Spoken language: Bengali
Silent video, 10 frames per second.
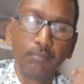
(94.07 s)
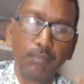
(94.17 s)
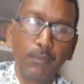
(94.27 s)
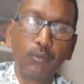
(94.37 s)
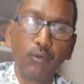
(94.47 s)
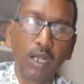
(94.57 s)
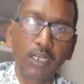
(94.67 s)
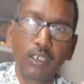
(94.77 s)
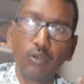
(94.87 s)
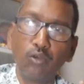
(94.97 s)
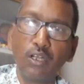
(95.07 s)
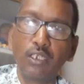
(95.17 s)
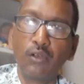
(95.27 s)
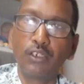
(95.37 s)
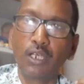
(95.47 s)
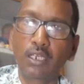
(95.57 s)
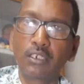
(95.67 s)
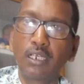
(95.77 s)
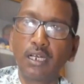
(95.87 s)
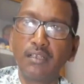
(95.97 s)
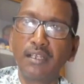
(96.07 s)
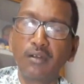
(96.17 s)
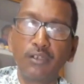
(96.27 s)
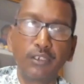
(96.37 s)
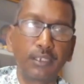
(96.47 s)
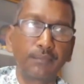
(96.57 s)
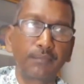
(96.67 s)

বিপুল হারে দুর্নীতি হয়েছে আর্থিক লেনদেন হয়েছে